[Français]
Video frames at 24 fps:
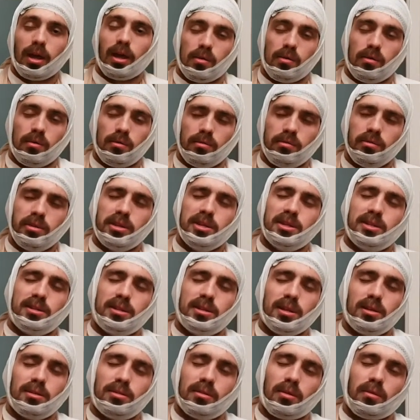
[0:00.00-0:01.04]
On essaie
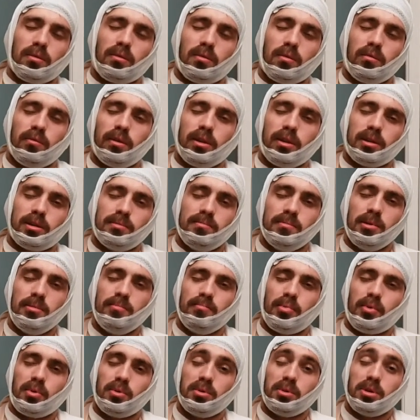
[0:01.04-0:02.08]
de se retrouver la semaine
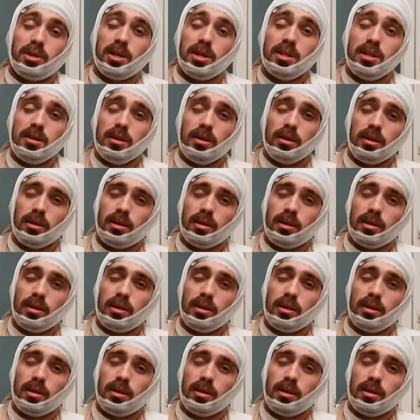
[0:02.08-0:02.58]
prochaine.